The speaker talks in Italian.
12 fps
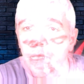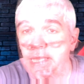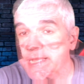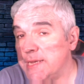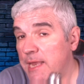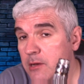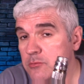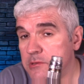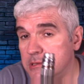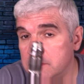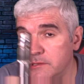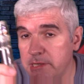E in cloud
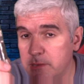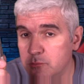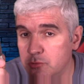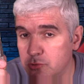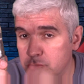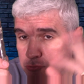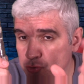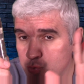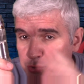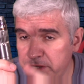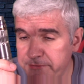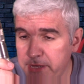andiamo su
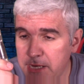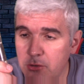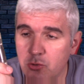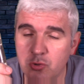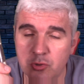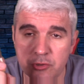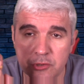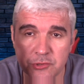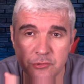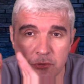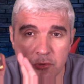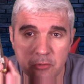di livello col
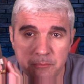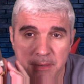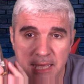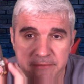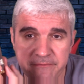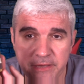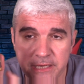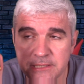nostro CompLive